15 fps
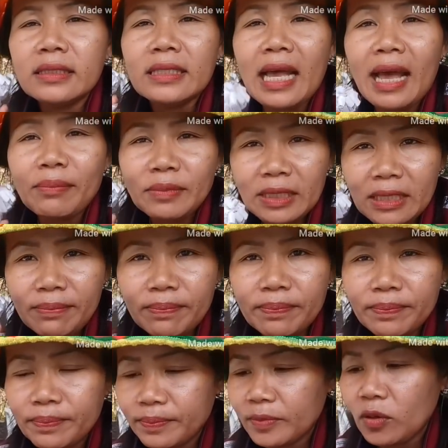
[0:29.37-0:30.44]
สามสิบ
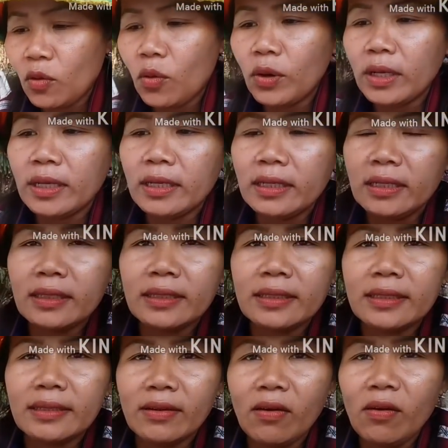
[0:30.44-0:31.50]
คน
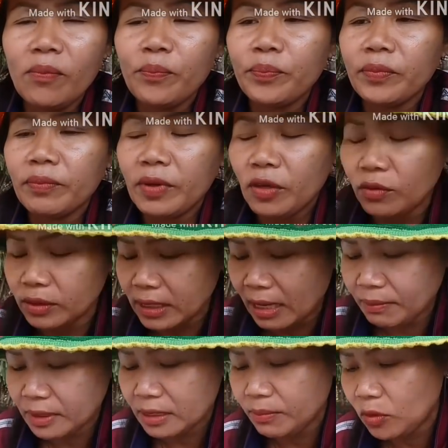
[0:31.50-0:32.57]
เนาะ มีอยู่สา
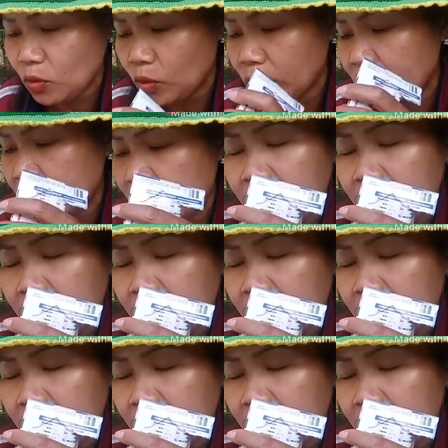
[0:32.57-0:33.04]
มสิบคน